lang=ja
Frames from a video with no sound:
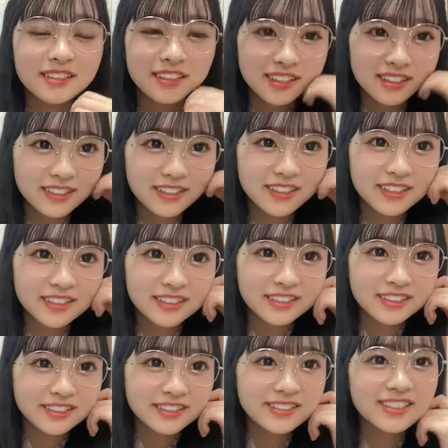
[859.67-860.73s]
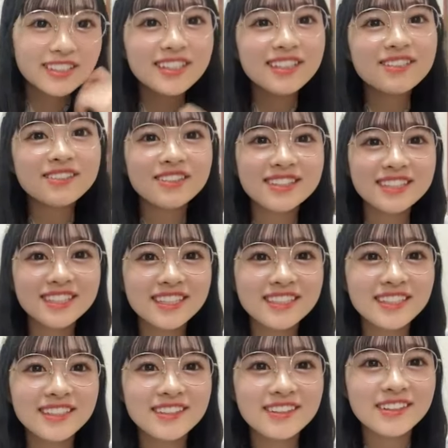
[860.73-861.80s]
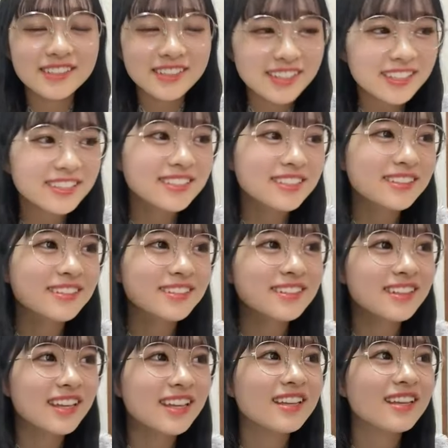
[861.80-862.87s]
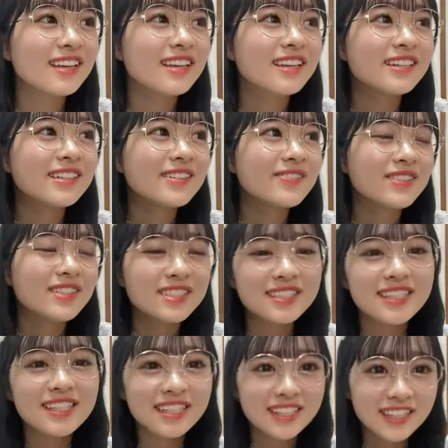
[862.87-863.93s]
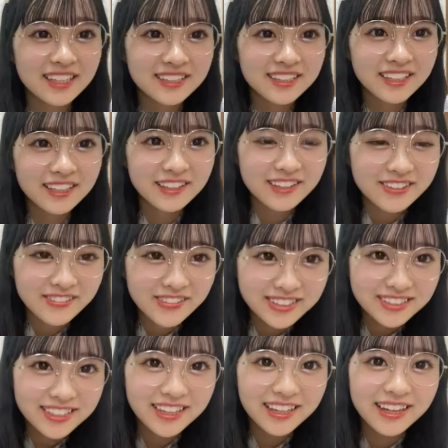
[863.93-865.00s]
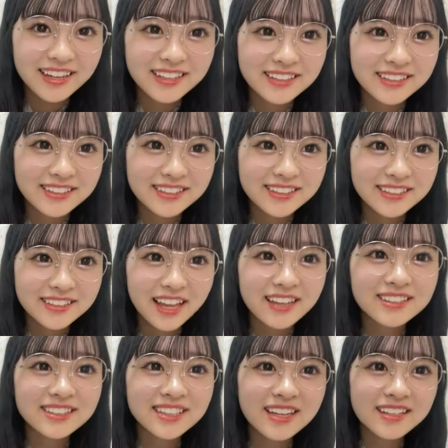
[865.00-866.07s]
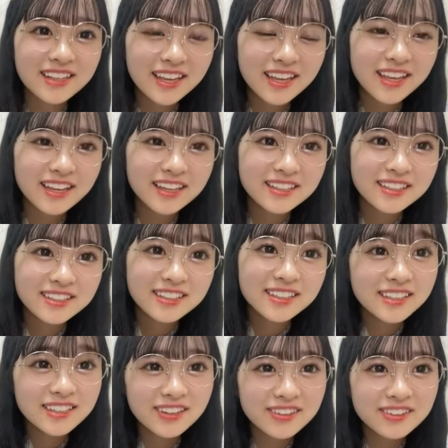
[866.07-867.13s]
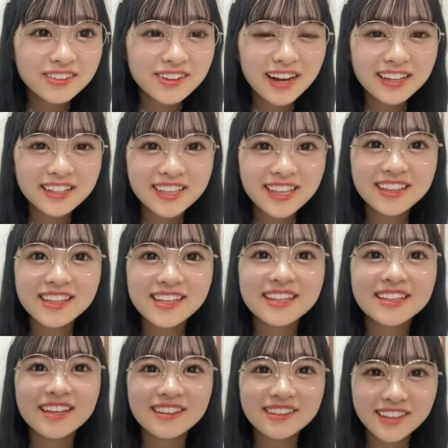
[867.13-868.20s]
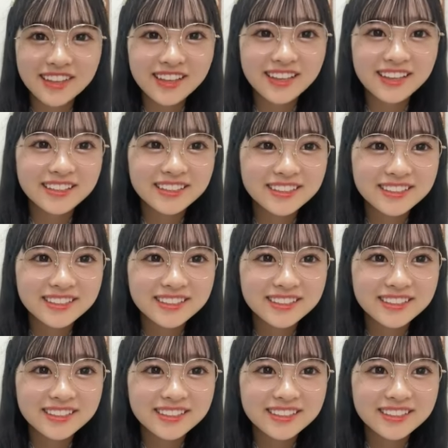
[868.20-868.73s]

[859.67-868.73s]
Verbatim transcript: はいそれで落とし穴とかがすっごいね好きになったと言いますかたくさんねいい曲を発見できたんで